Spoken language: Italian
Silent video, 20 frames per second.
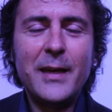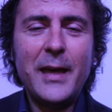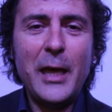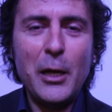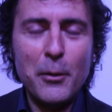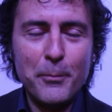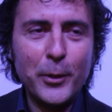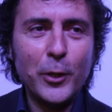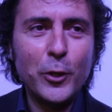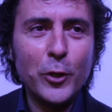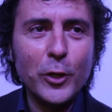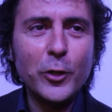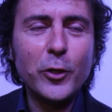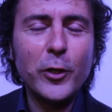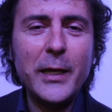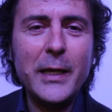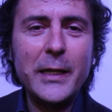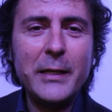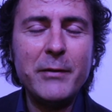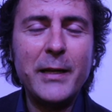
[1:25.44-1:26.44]
È un
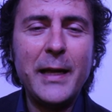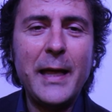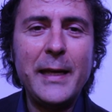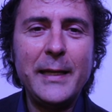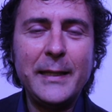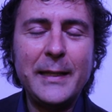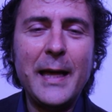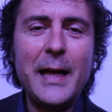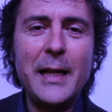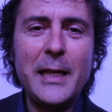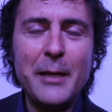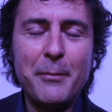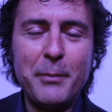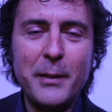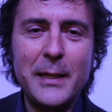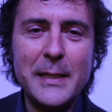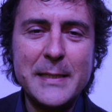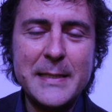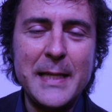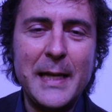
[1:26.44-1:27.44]
prodotto che arriverà in Italia
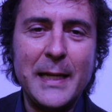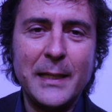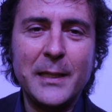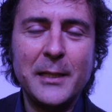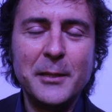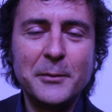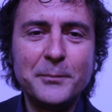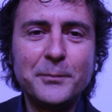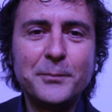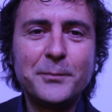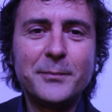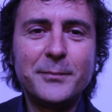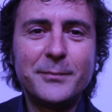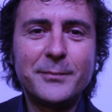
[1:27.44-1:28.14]
per l'estate.